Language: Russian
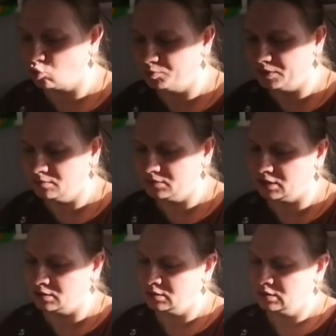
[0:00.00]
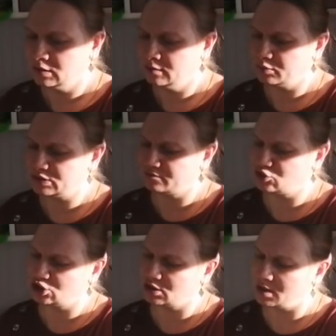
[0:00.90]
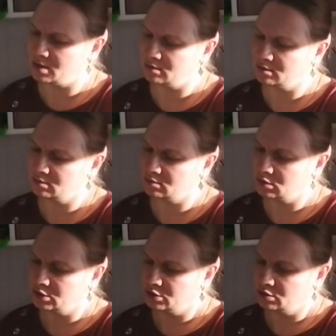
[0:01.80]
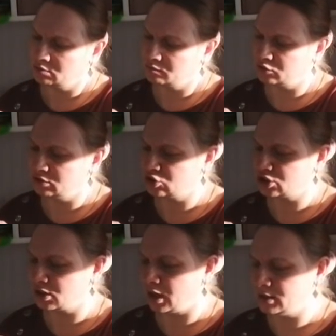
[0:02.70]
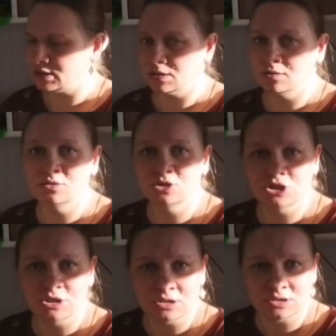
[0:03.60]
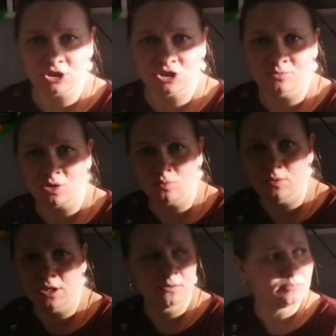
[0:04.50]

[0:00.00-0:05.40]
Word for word: Купил мне позавчера. Вот, девочки, кальций. 400 с чем-то рублей.